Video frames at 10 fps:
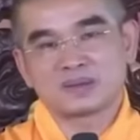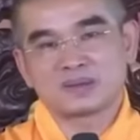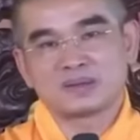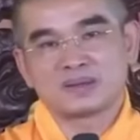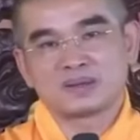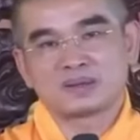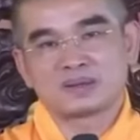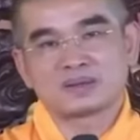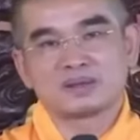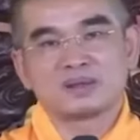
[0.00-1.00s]
cái những
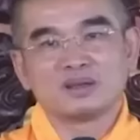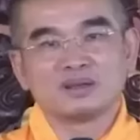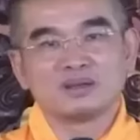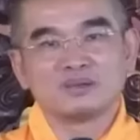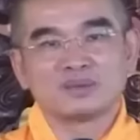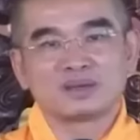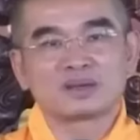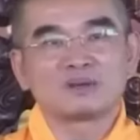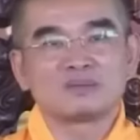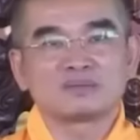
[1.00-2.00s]
người mà không
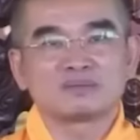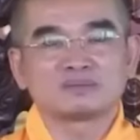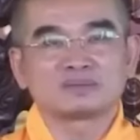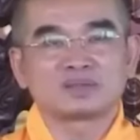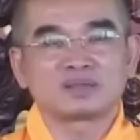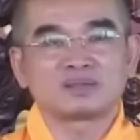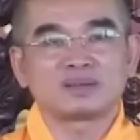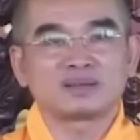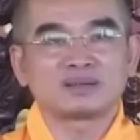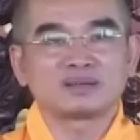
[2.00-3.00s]
có phải nói là
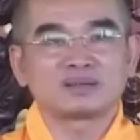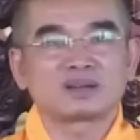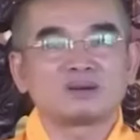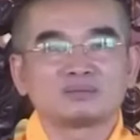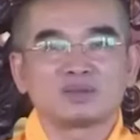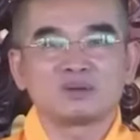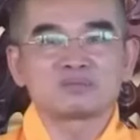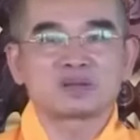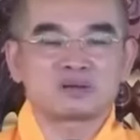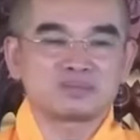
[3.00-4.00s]
không tôn trọng sự
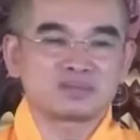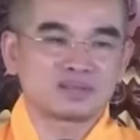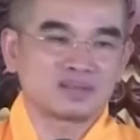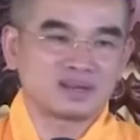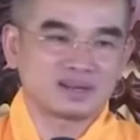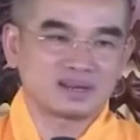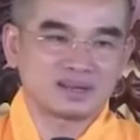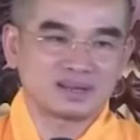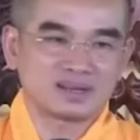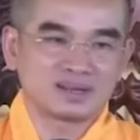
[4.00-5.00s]
thật,
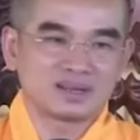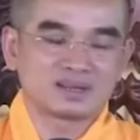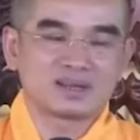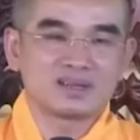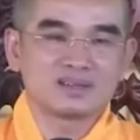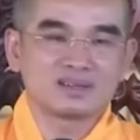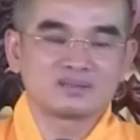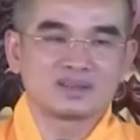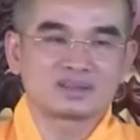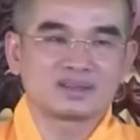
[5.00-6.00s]
thấy sự việc đó
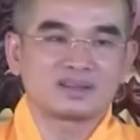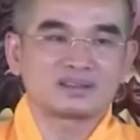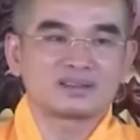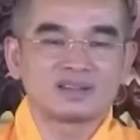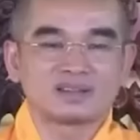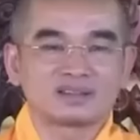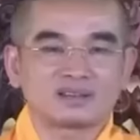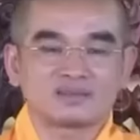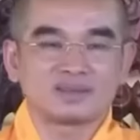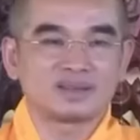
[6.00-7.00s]
chê trách vị thầy
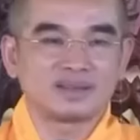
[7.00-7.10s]
này.